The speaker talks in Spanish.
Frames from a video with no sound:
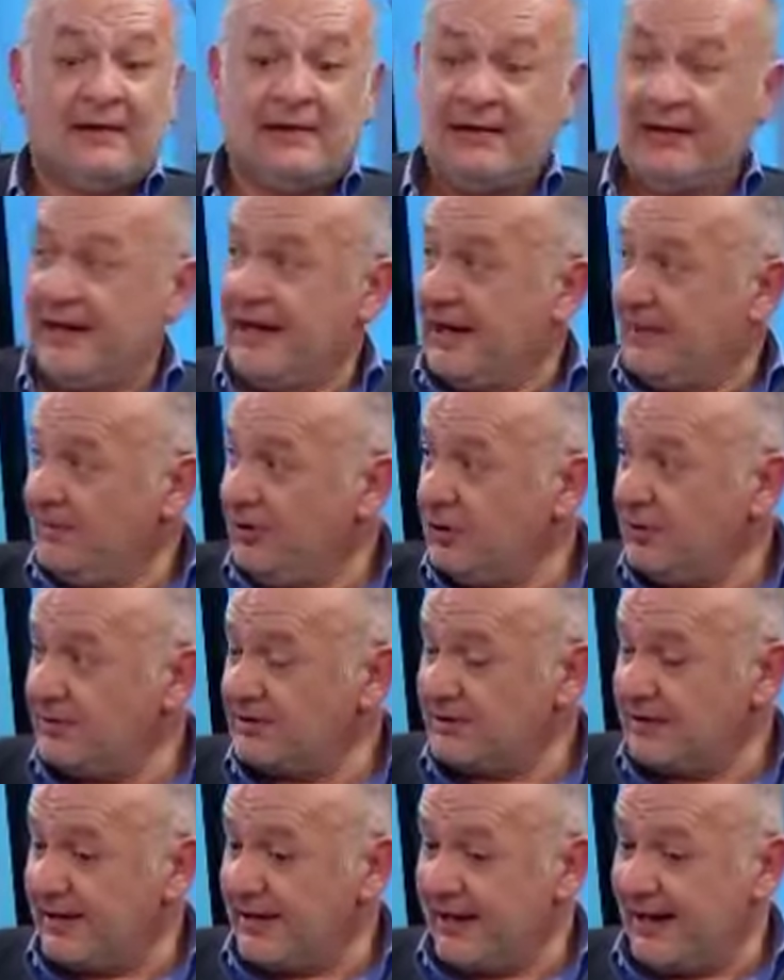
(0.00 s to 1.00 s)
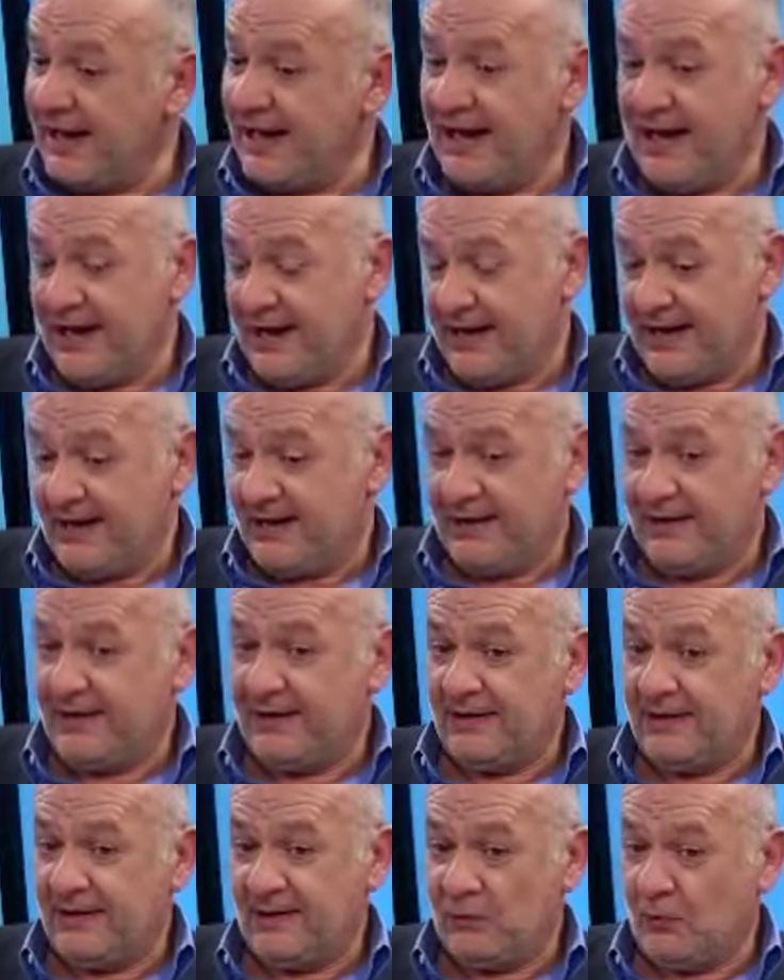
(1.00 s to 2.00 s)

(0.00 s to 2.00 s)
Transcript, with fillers: Y en 19, era eh,